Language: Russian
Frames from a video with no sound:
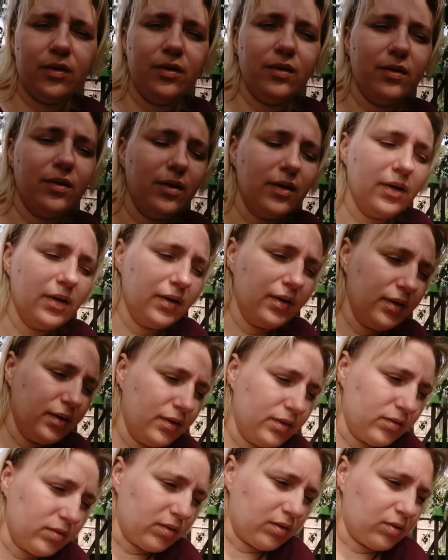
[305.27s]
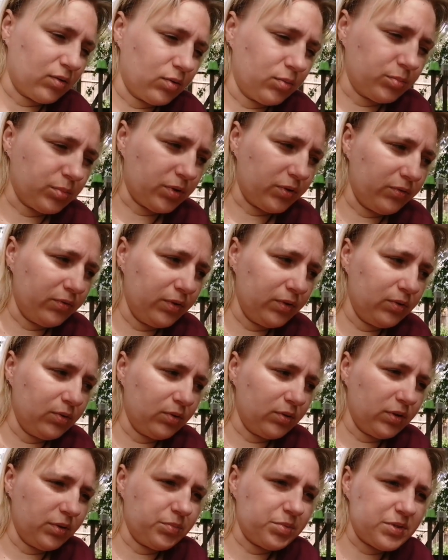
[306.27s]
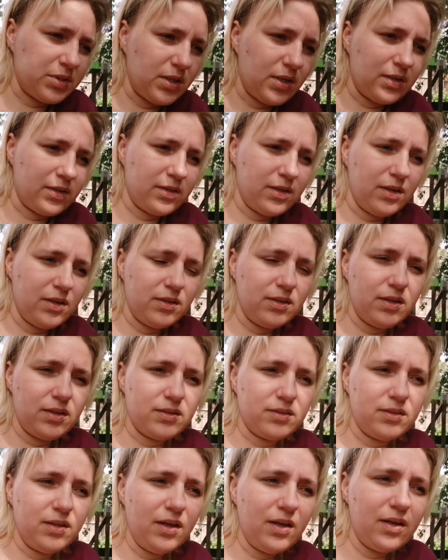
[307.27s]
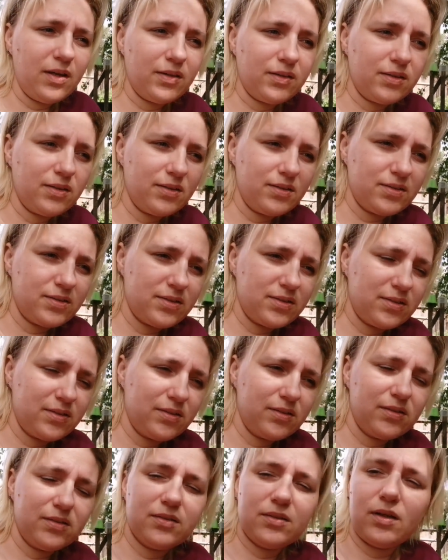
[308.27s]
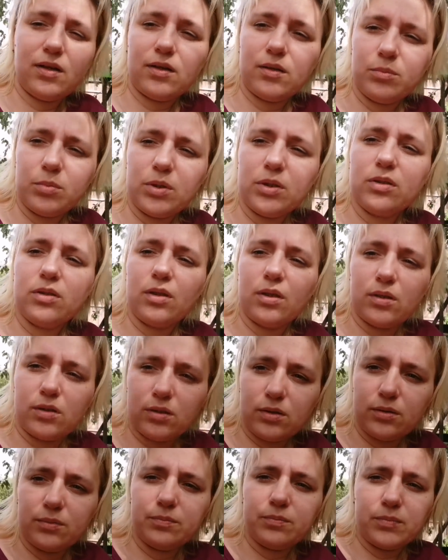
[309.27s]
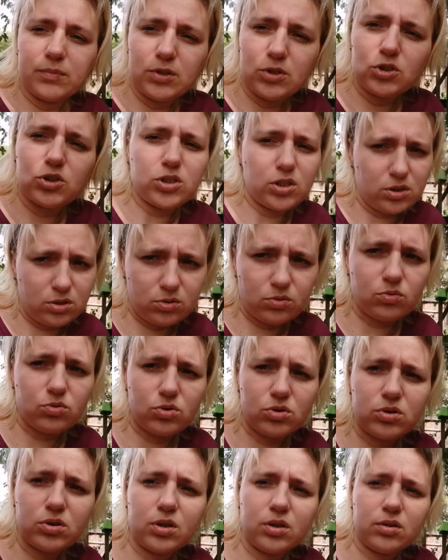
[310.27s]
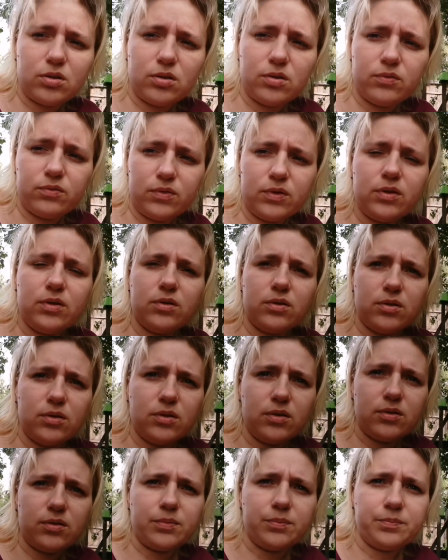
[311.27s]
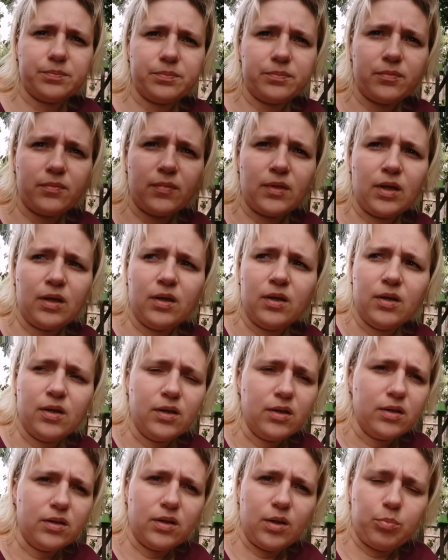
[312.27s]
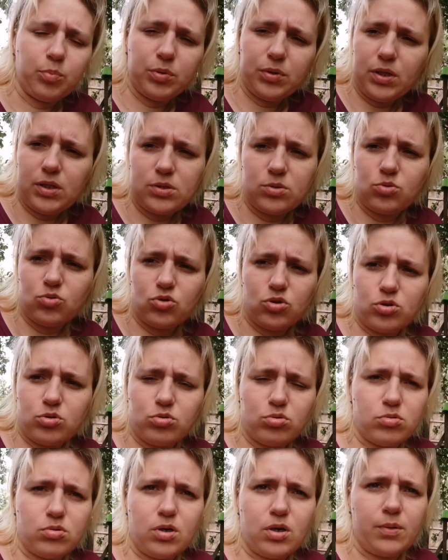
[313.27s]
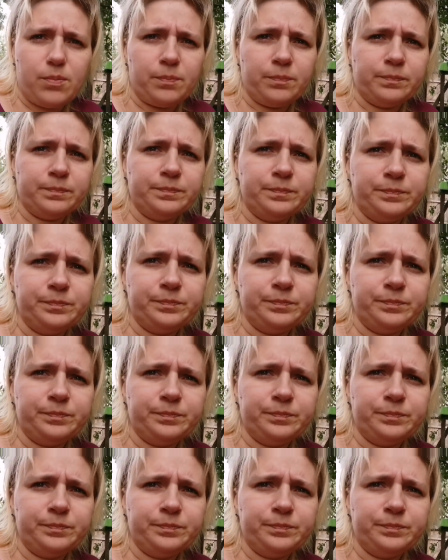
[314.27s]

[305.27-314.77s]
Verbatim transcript: В каком-то видео написали, да, она датая сидит. Да, ребят, датая. И сейчас тоже датая, верите, нет? Напилась уже с утра.